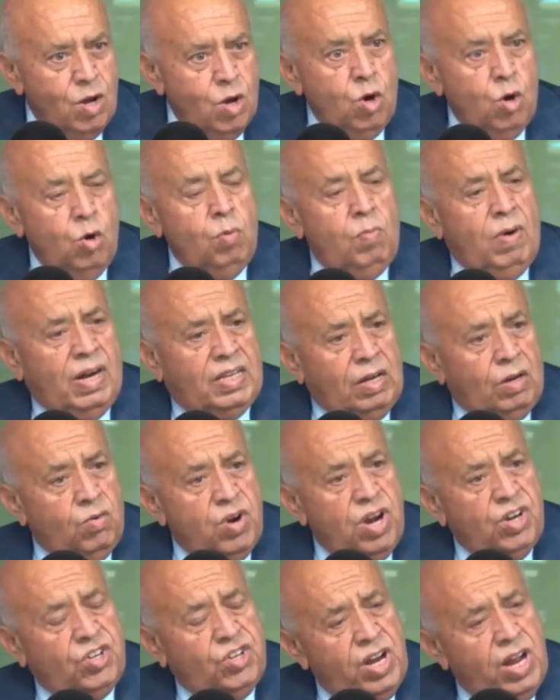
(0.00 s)
وما
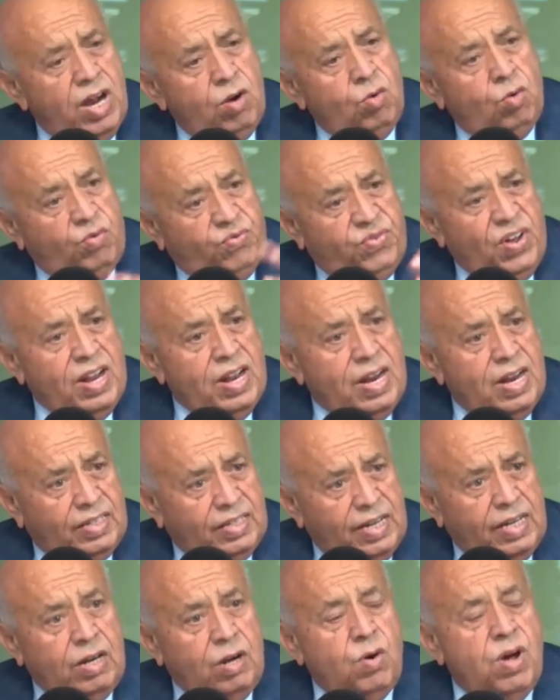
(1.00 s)
عطاوناش لانه رفضنا
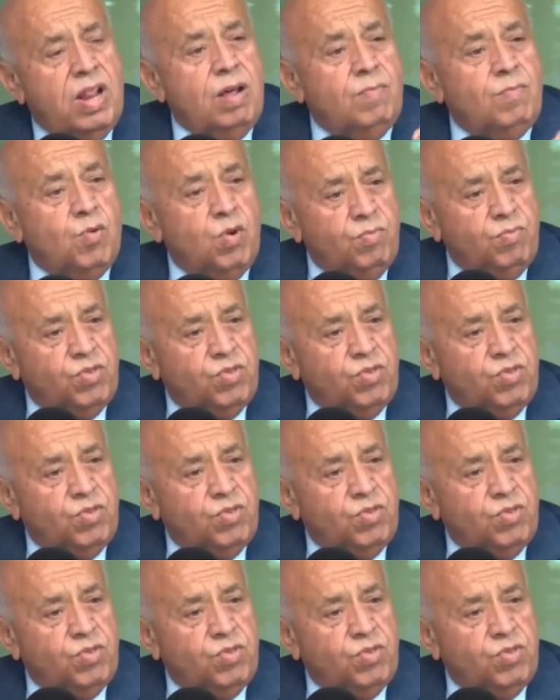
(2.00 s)
زاد وهذا مهم